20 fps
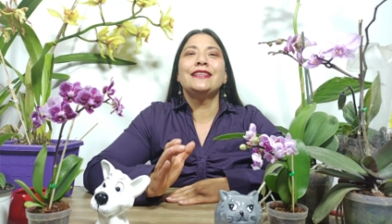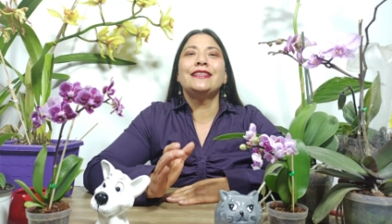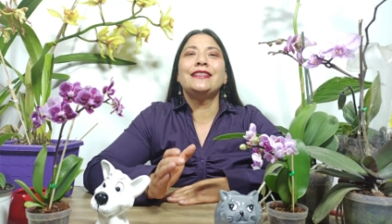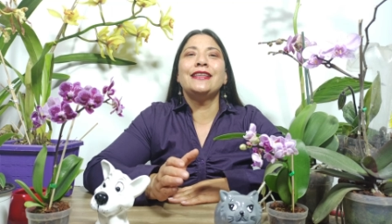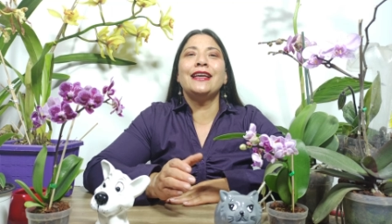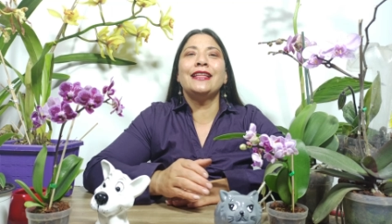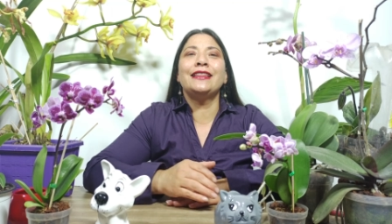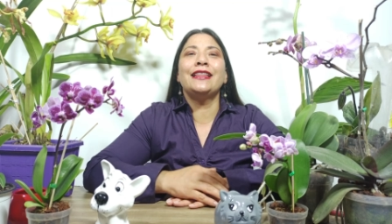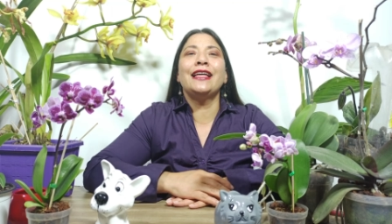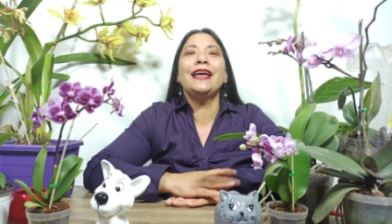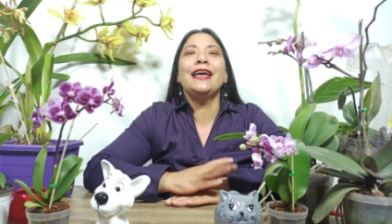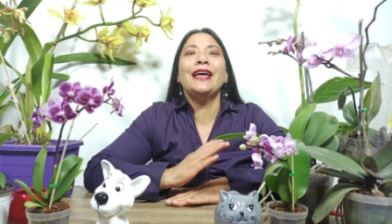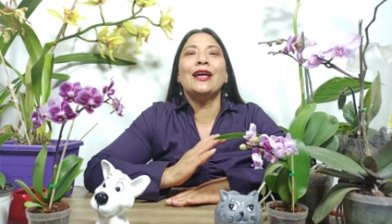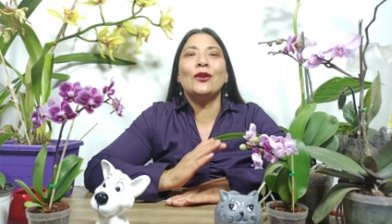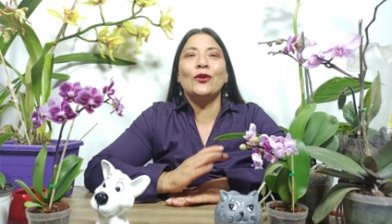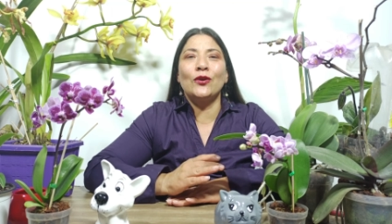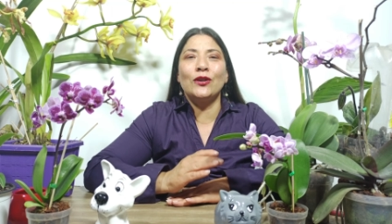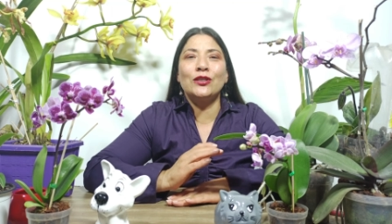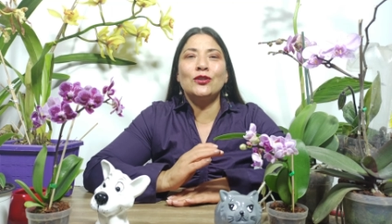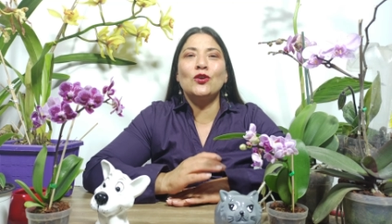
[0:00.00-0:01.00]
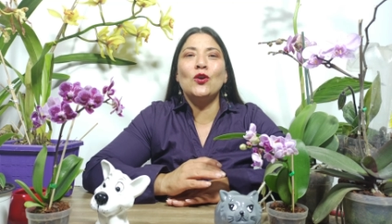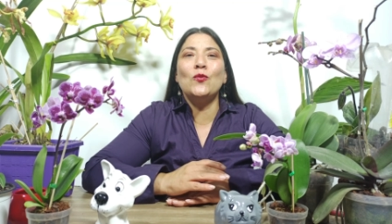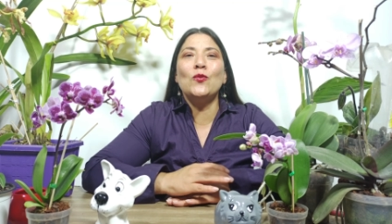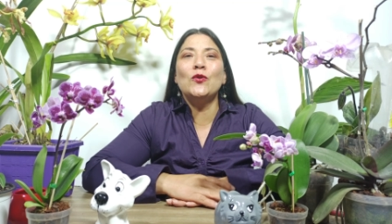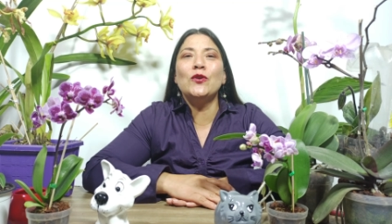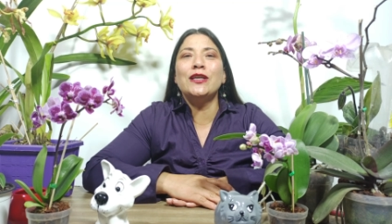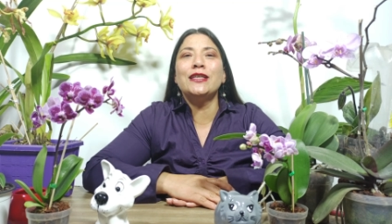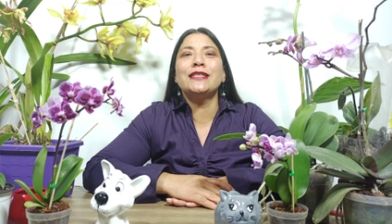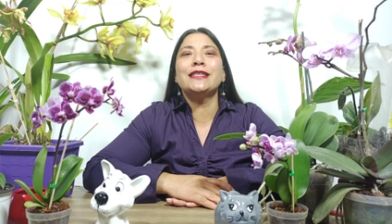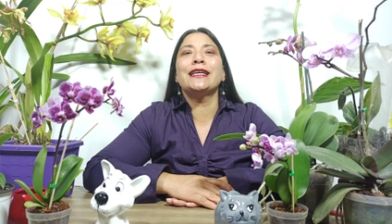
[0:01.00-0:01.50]
Siete errores
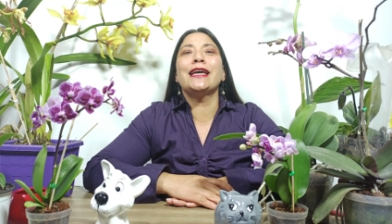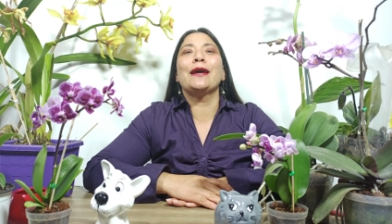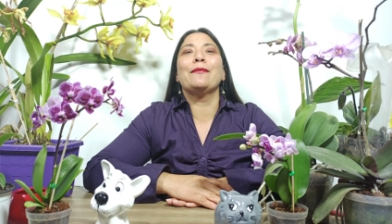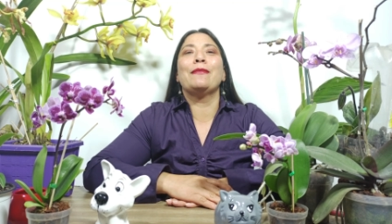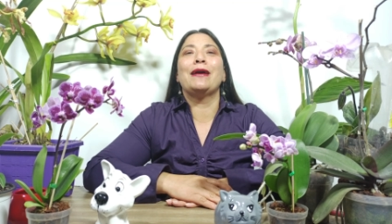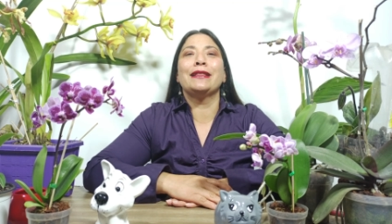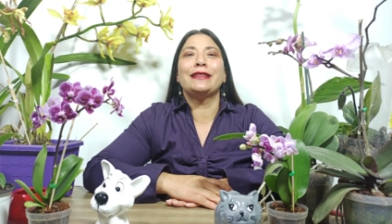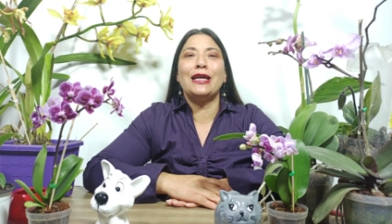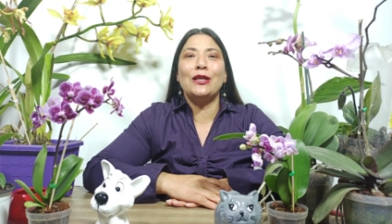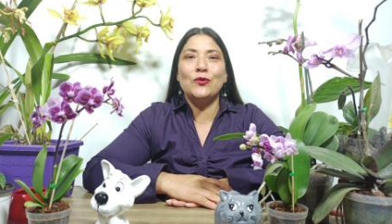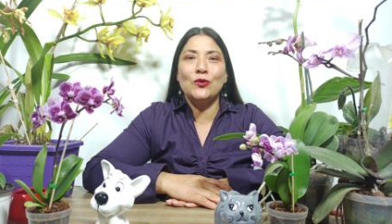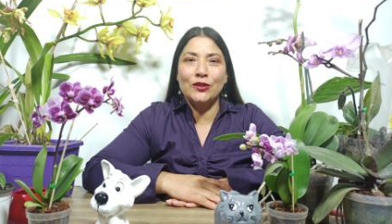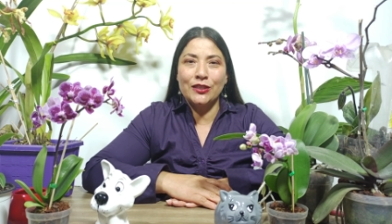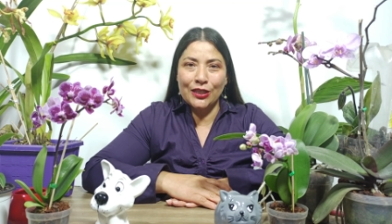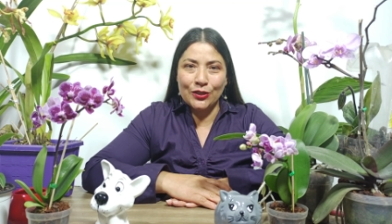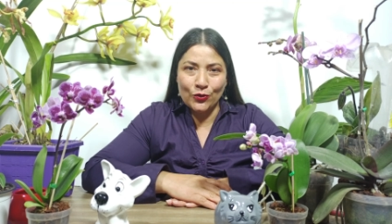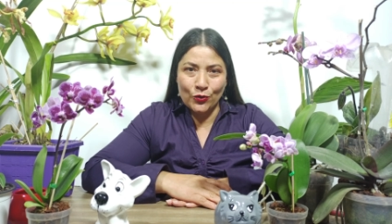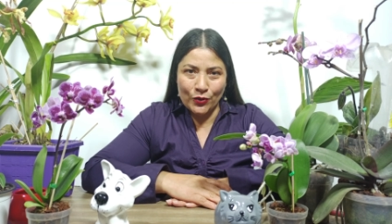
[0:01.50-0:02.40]
comunes que matan nuestras